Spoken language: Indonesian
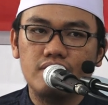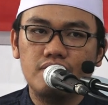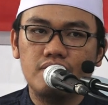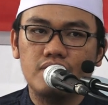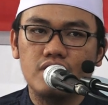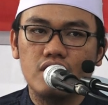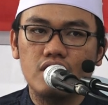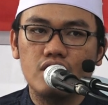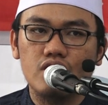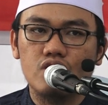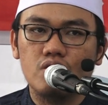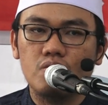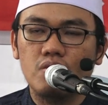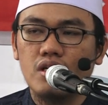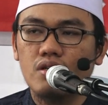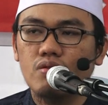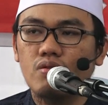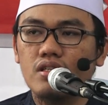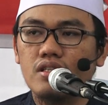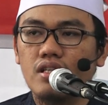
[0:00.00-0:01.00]
Dan Allah
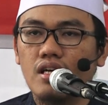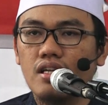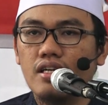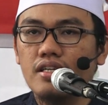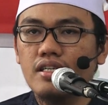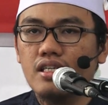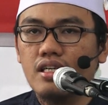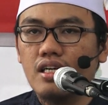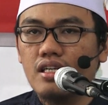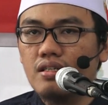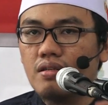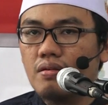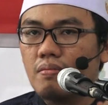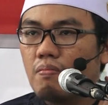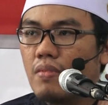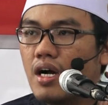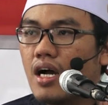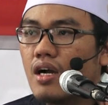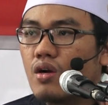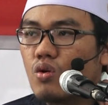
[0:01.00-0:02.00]
Subhanahu wa taala dengan
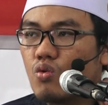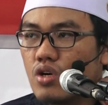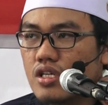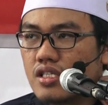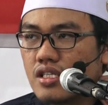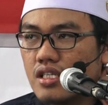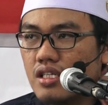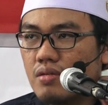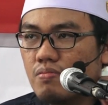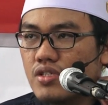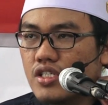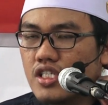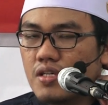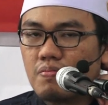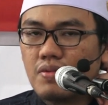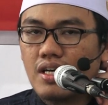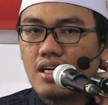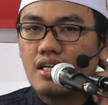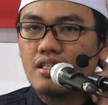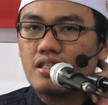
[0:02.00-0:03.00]
maha kuasanya
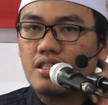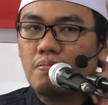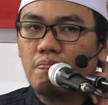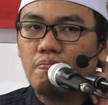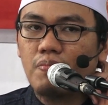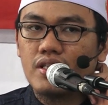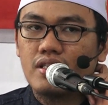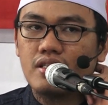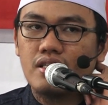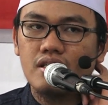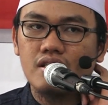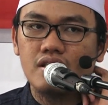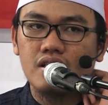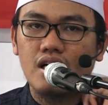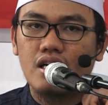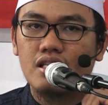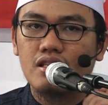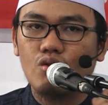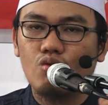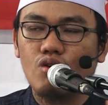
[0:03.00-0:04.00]
menciptakan tempat yang
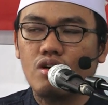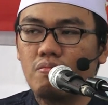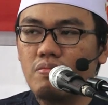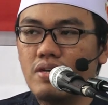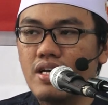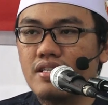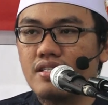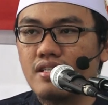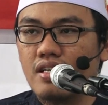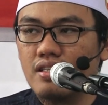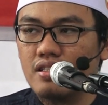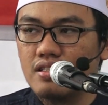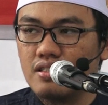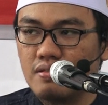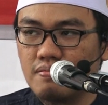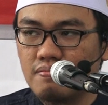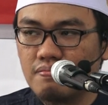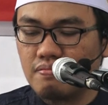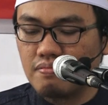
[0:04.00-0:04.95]
sangat luar biasa ini.